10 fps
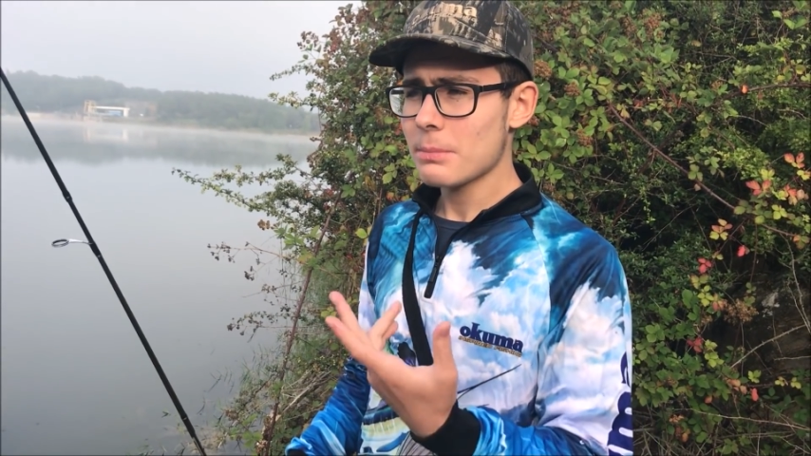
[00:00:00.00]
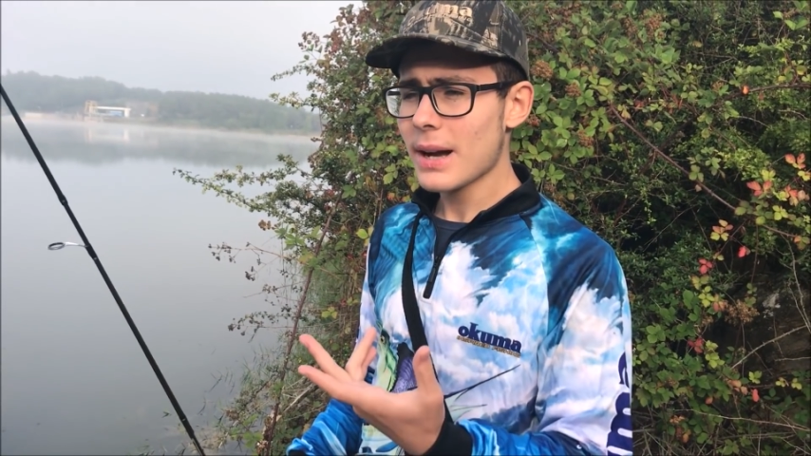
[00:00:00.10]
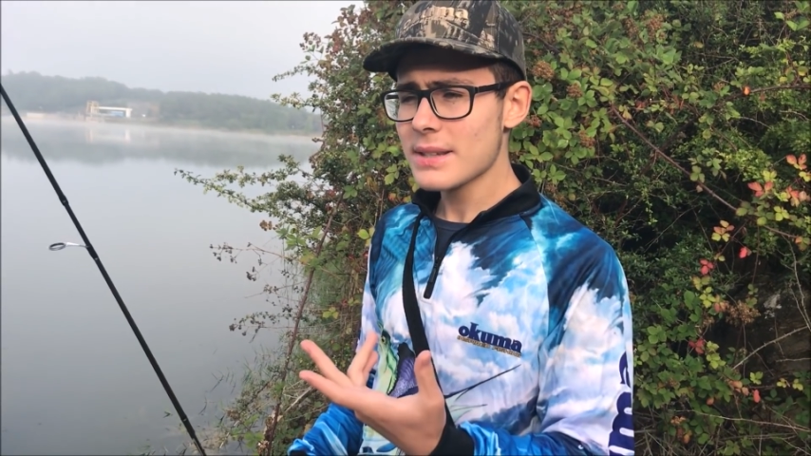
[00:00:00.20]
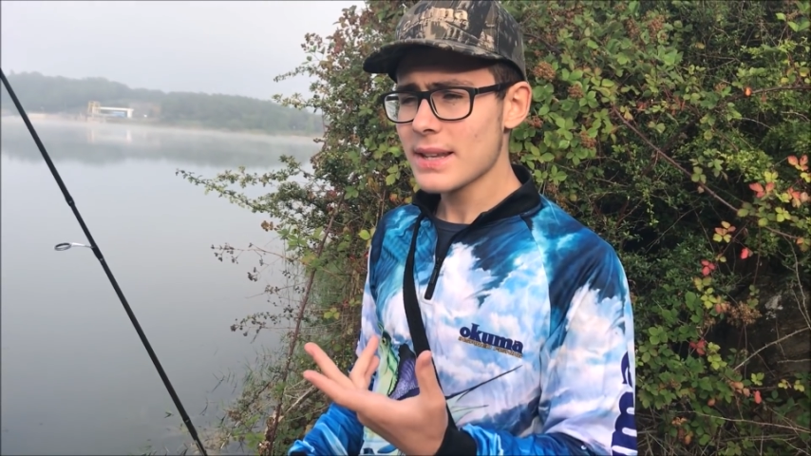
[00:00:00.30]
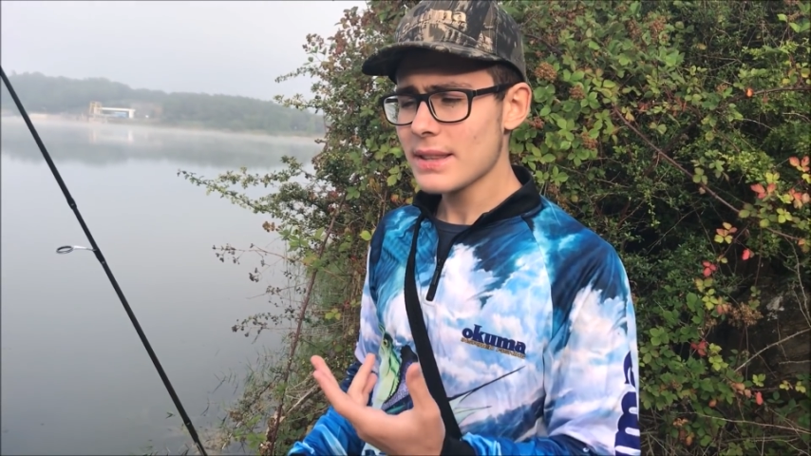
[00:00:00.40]

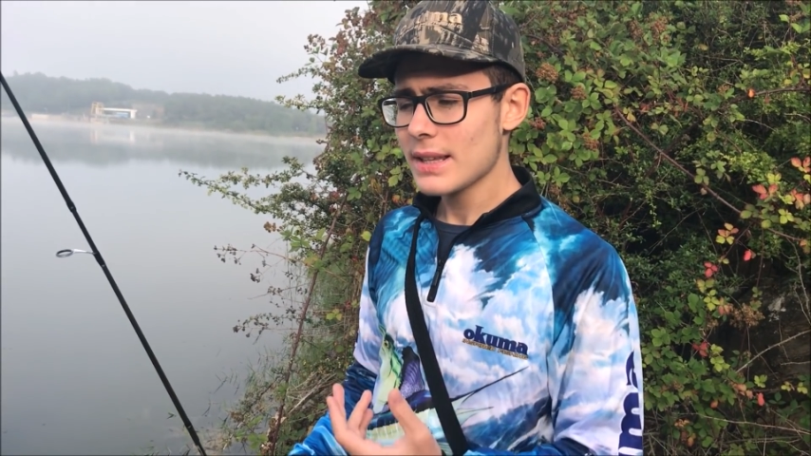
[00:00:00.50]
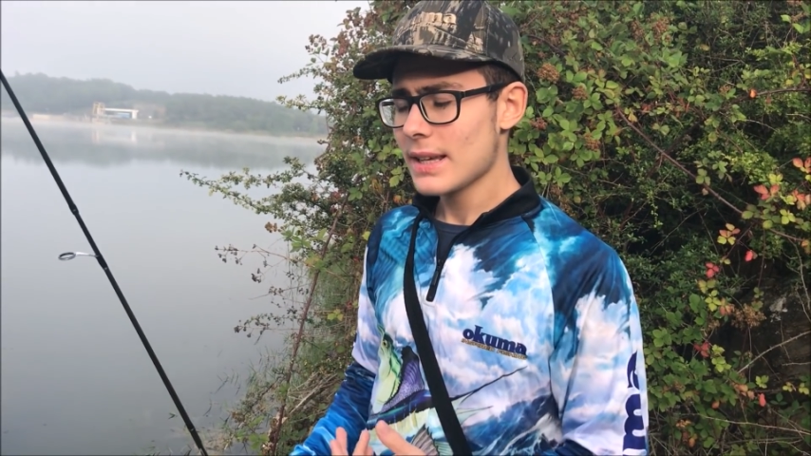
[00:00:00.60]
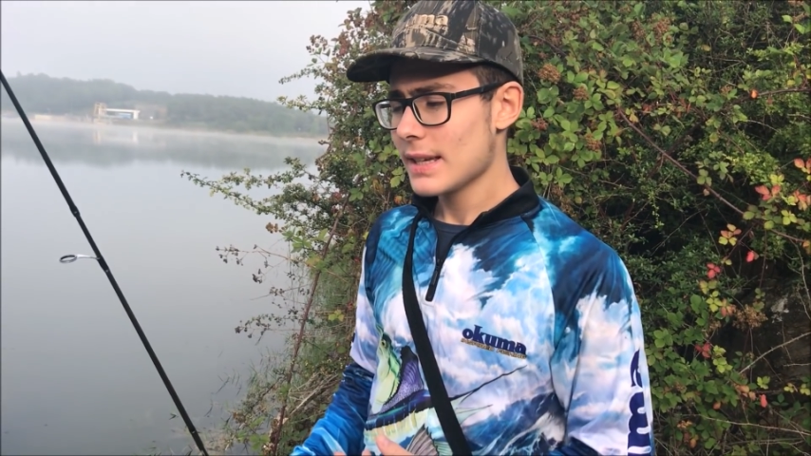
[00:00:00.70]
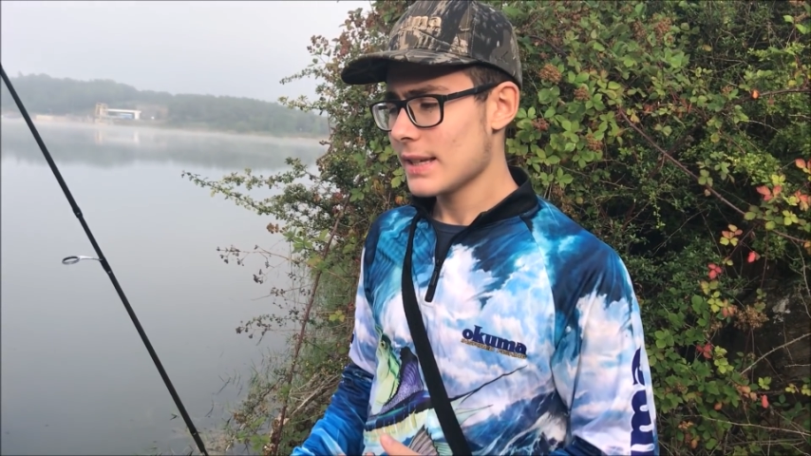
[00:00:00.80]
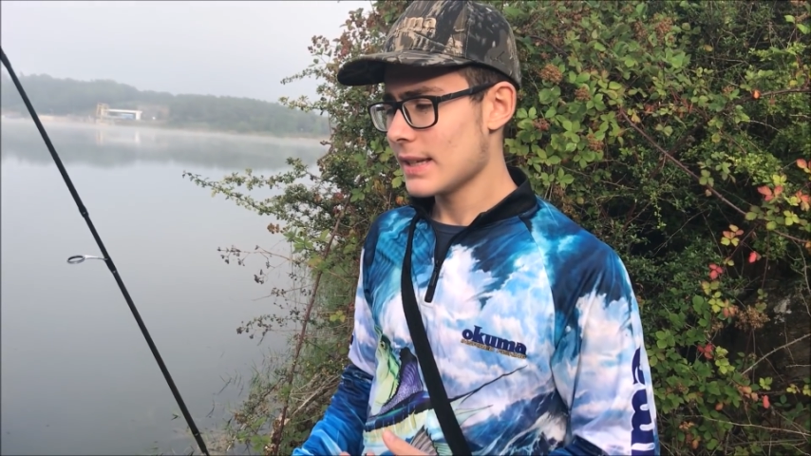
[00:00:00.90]
Bazen
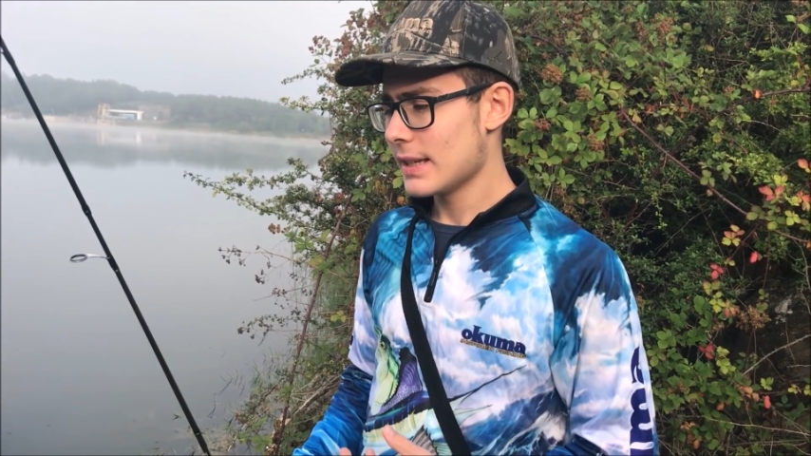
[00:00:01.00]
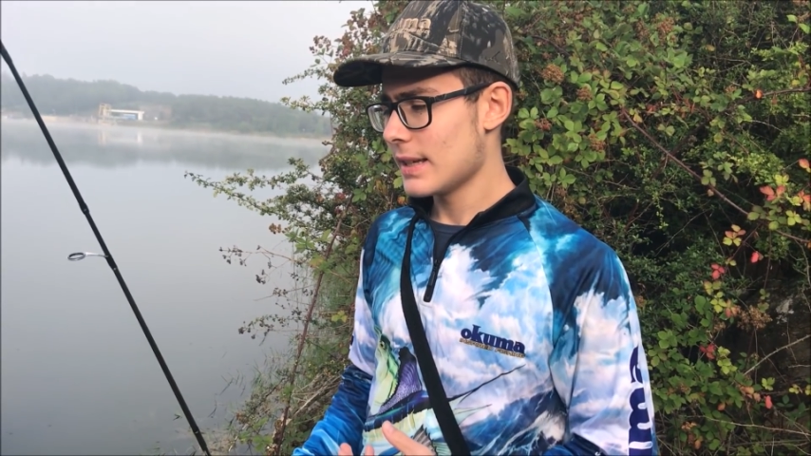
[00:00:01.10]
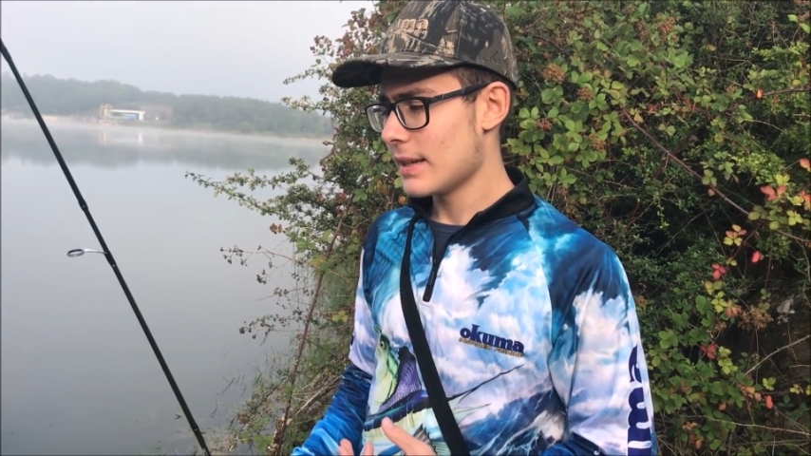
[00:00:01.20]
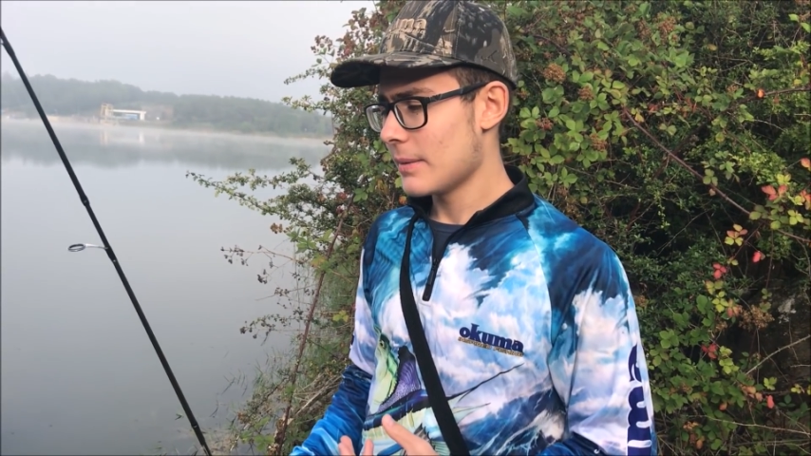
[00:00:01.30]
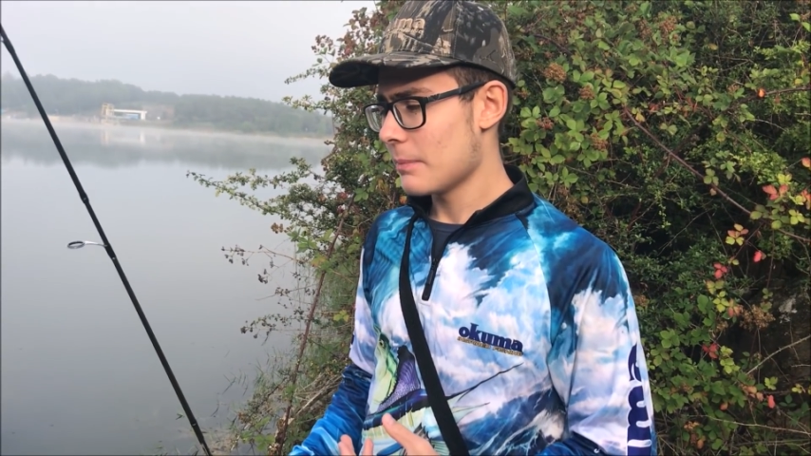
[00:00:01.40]

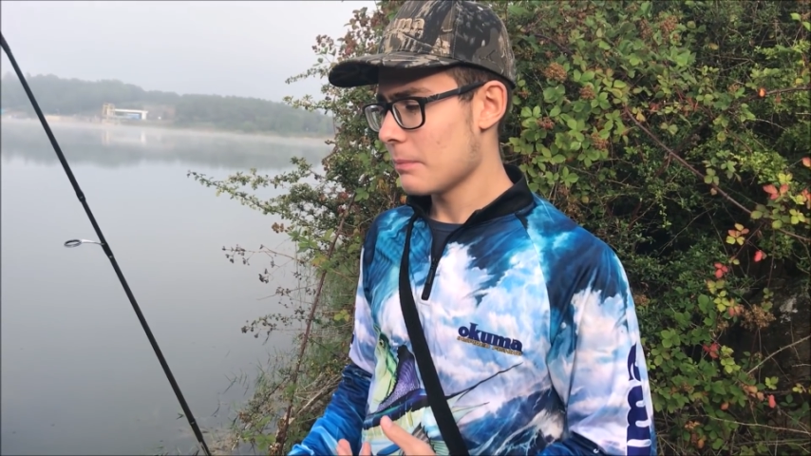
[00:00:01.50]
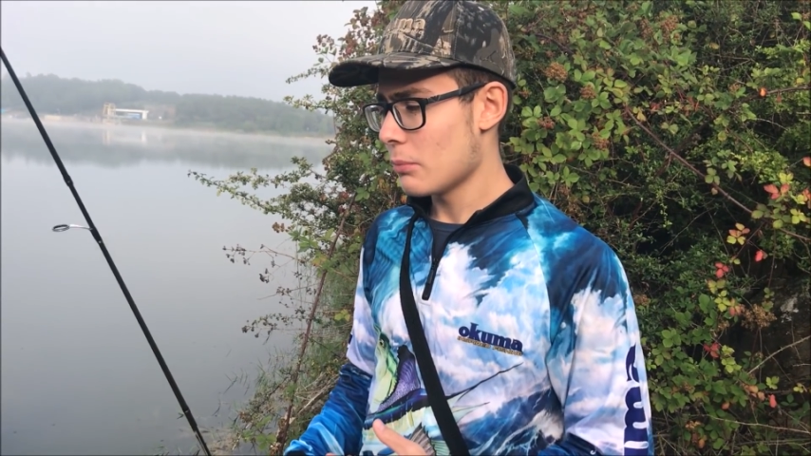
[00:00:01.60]
e,